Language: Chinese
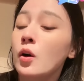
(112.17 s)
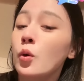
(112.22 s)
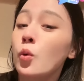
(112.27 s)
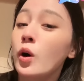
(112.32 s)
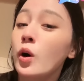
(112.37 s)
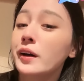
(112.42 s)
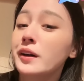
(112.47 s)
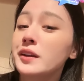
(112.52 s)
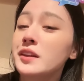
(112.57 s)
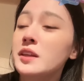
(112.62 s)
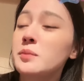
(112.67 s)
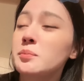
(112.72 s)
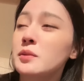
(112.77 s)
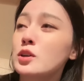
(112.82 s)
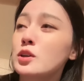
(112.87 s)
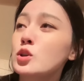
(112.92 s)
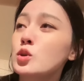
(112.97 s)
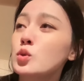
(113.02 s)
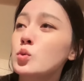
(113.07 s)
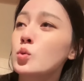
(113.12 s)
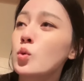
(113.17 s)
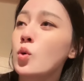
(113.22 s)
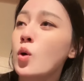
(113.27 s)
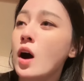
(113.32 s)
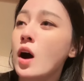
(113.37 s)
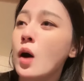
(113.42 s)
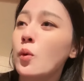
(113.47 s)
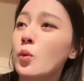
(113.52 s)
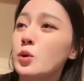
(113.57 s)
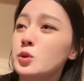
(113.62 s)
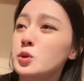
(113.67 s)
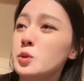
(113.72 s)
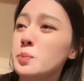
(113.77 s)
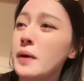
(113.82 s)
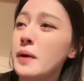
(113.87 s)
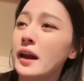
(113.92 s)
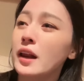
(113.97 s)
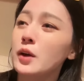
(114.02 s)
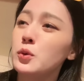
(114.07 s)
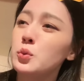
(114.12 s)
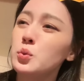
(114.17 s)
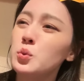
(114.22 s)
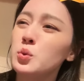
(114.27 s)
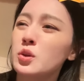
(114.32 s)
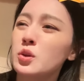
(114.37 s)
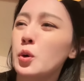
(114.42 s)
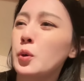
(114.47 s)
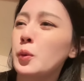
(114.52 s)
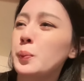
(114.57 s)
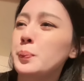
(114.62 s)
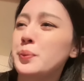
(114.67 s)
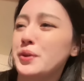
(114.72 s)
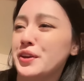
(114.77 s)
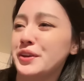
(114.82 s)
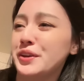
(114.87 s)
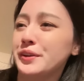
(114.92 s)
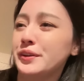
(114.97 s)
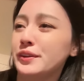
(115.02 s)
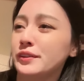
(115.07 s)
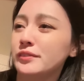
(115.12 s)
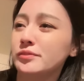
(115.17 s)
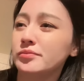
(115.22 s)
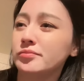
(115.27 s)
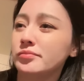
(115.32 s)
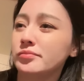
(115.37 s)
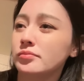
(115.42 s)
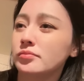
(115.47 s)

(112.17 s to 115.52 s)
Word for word: 我跟你们说啊，我去买了芋头饼，